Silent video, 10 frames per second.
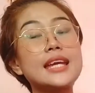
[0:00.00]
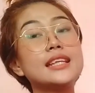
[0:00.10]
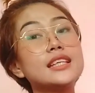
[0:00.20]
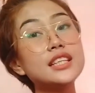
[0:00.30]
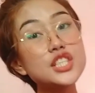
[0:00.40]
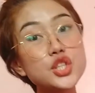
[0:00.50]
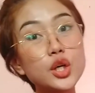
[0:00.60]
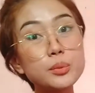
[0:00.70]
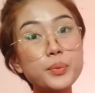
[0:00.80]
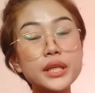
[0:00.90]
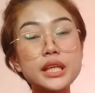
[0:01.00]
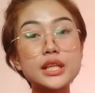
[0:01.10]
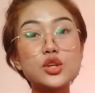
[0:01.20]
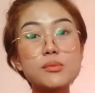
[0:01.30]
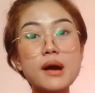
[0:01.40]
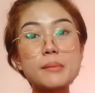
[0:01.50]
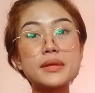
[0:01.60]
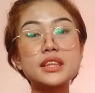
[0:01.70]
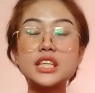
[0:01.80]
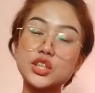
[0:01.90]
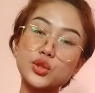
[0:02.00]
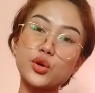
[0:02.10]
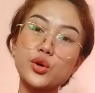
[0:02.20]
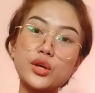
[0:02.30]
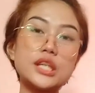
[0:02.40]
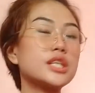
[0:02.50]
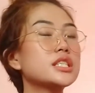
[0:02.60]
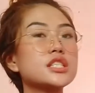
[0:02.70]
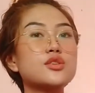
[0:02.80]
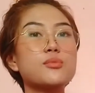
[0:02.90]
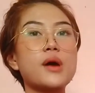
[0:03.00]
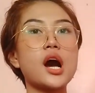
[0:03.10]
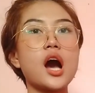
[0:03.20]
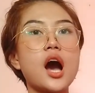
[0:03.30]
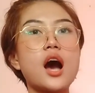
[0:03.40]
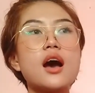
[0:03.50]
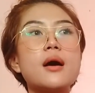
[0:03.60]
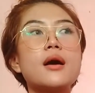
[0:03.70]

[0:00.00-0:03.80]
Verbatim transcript: In addition, pwede rin gumamit dito is yung mga